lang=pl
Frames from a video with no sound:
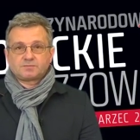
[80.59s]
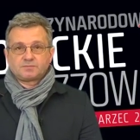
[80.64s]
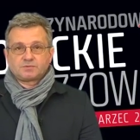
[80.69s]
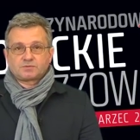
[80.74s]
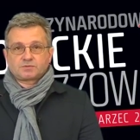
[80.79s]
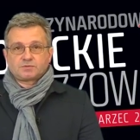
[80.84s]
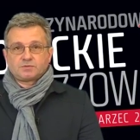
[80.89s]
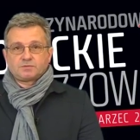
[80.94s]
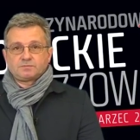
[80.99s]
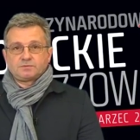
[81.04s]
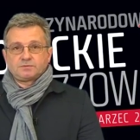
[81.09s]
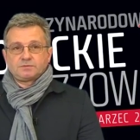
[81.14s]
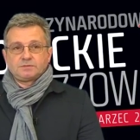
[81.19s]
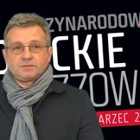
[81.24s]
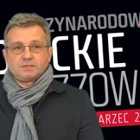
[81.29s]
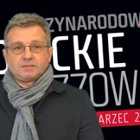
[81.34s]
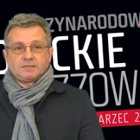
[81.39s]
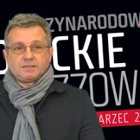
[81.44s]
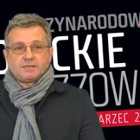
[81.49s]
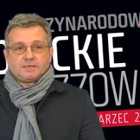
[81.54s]
smyczkowy,
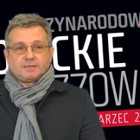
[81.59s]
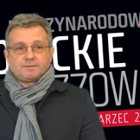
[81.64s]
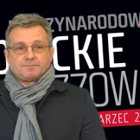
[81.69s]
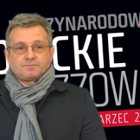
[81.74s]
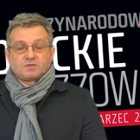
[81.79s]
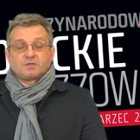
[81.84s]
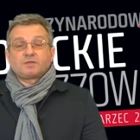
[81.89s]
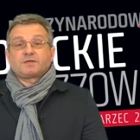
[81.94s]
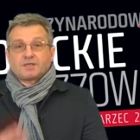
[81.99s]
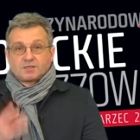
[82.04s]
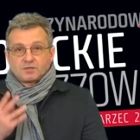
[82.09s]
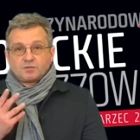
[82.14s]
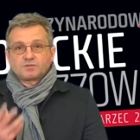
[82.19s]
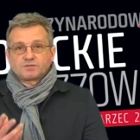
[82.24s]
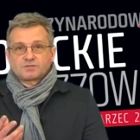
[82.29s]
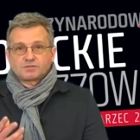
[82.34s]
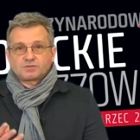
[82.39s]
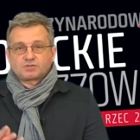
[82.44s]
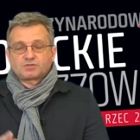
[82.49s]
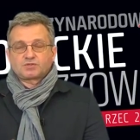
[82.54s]
e,
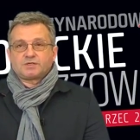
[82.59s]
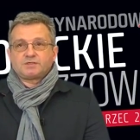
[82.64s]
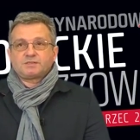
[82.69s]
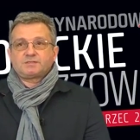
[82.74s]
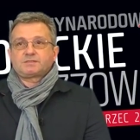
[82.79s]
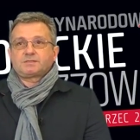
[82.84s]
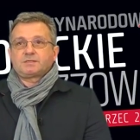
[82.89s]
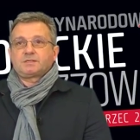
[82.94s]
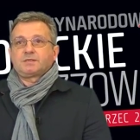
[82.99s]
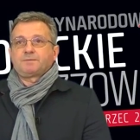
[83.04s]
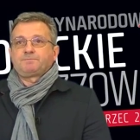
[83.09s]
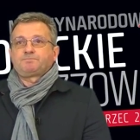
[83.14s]
grający jazz.